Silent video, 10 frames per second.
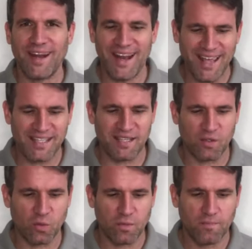Alexa
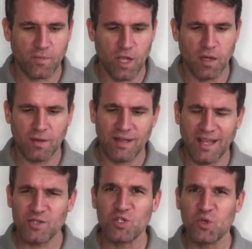tun. Ja, und
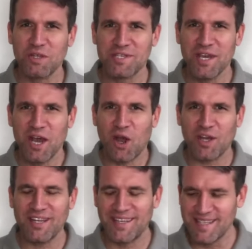lass uns kurz auch
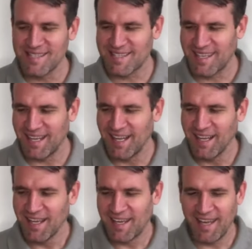in diesen Skill
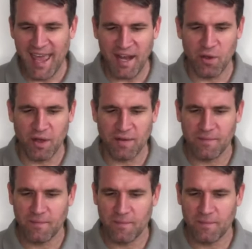hineinhören.